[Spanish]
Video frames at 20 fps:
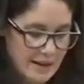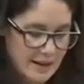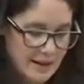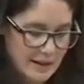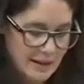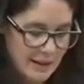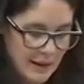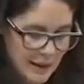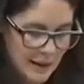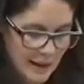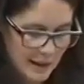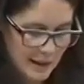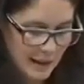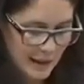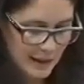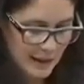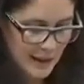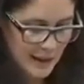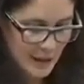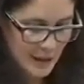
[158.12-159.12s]

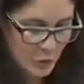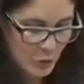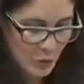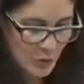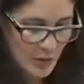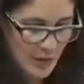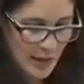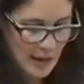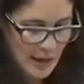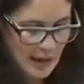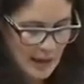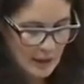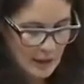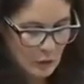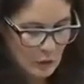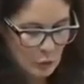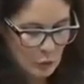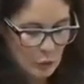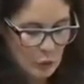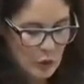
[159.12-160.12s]
y ayuda a
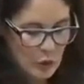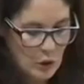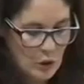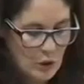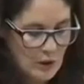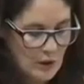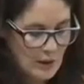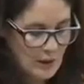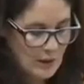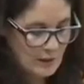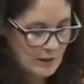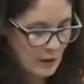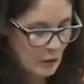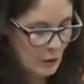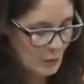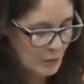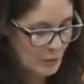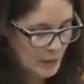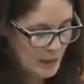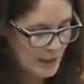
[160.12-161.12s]
estudios de
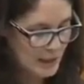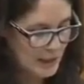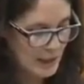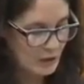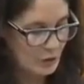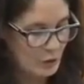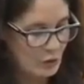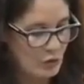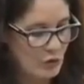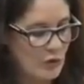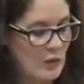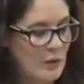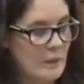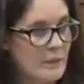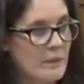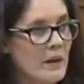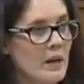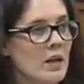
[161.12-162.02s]
2014